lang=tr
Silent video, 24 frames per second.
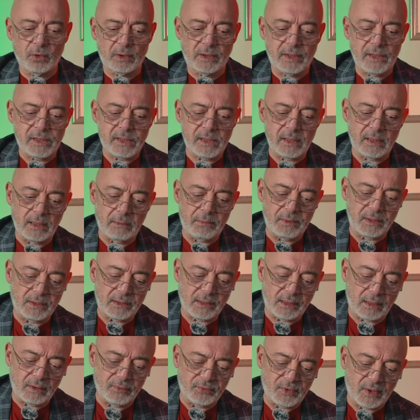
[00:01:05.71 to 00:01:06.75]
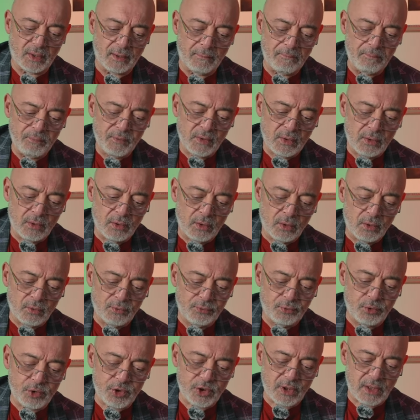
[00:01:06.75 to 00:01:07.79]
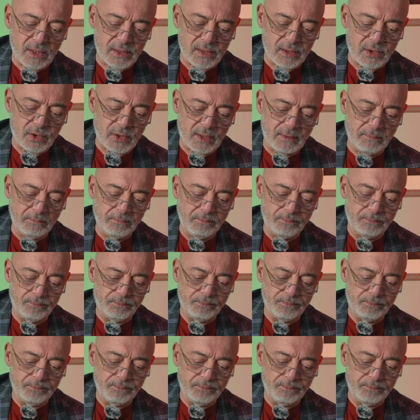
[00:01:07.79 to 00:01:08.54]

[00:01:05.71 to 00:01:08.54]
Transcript: Dolayısıyla bir tarafa Fuji yazacağım.